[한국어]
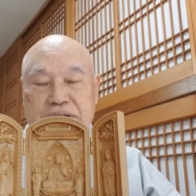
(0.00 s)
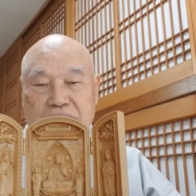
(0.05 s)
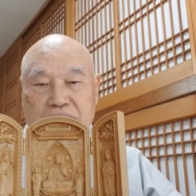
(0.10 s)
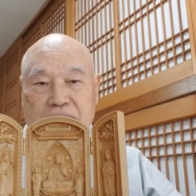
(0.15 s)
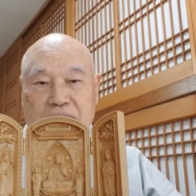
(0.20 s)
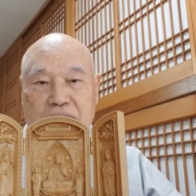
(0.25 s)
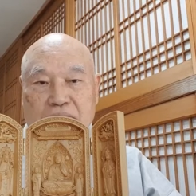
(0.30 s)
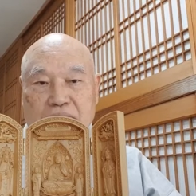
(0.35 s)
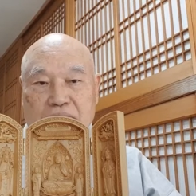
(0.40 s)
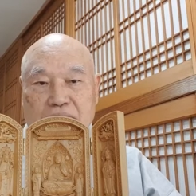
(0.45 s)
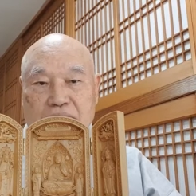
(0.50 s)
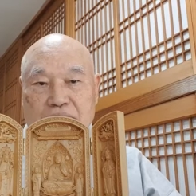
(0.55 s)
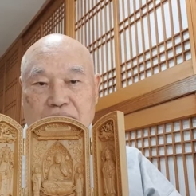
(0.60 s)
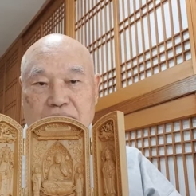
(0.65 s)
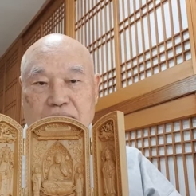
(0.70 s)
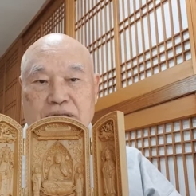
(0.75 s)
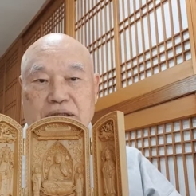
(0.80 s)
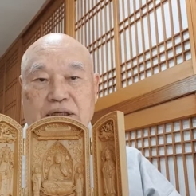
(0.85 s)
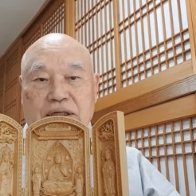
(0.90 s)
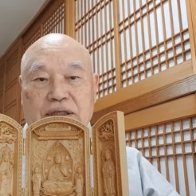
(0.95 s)
있다
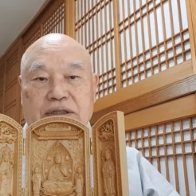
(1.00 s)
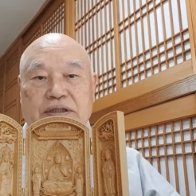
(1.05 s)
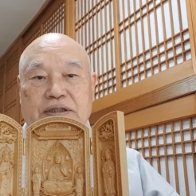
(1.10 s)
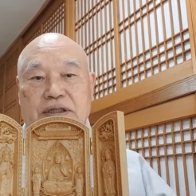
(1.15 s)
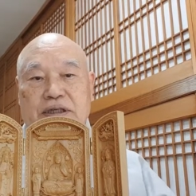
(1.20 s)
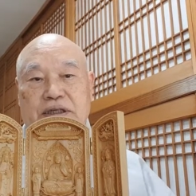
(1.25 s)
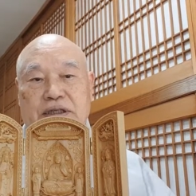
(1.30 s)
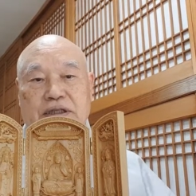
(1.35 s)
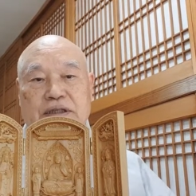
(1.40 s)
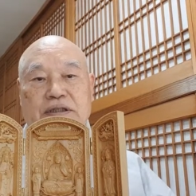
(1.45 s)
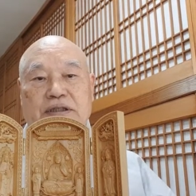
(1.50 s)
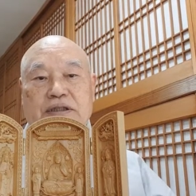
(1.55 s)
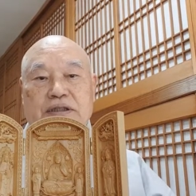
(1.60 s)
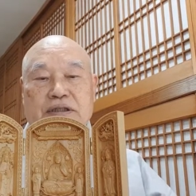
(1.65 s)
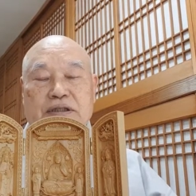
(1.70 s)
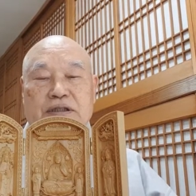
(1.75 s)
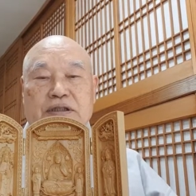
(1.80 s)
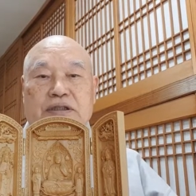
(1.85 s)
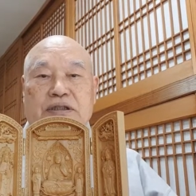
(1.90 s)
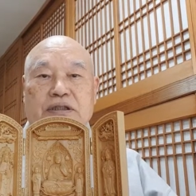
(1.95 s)
이렇게 이제
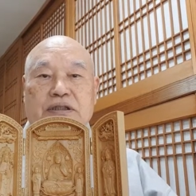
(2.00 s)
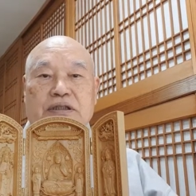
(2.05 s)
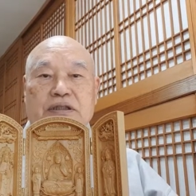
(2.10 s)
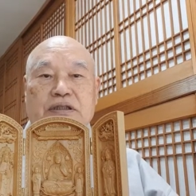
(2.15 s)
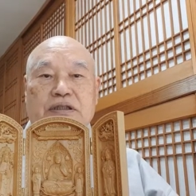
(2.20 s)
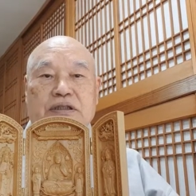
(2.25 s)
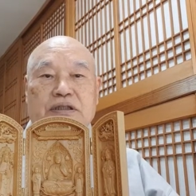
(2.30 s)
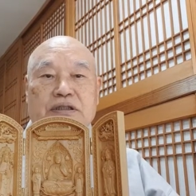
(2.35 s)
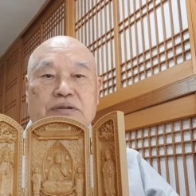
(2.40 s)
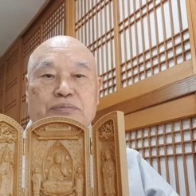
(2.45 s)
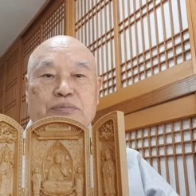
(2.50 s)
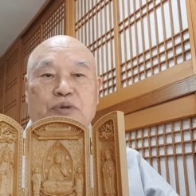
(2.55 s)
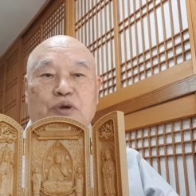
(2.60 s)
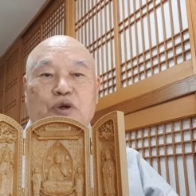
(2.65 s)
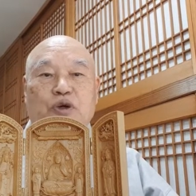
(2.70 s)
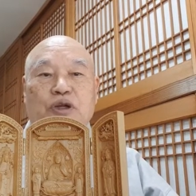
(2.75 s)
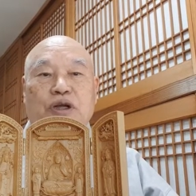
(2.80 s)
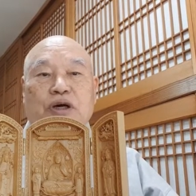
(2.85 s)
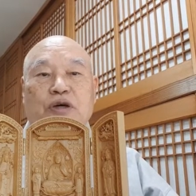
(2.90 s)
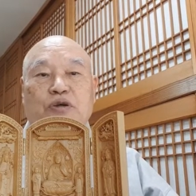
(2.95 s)

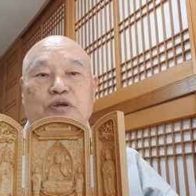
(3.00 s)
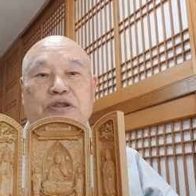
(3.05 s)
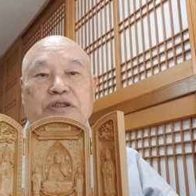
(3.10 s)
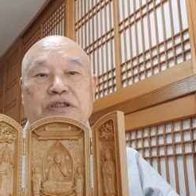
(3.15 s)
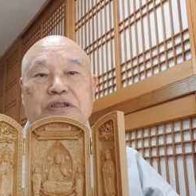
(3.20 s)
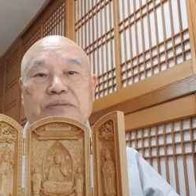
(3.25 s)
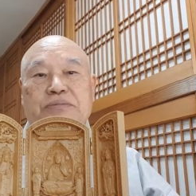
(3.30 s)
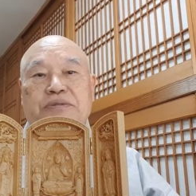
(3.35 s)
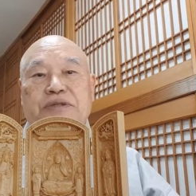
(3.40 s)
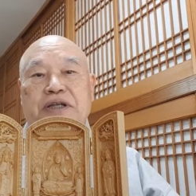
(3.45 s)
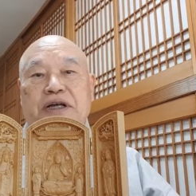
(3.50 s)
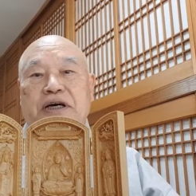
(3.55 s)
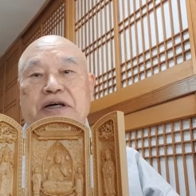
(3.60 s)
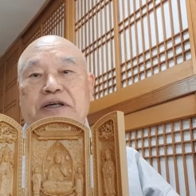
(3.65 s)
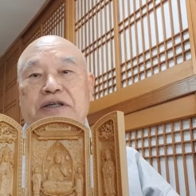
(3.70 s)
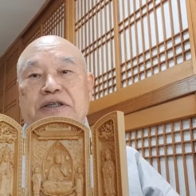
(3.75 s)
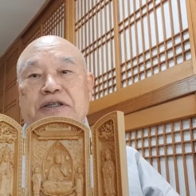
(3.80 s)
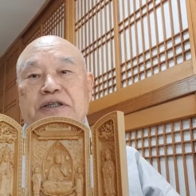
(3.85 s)
표현하고 있습니다.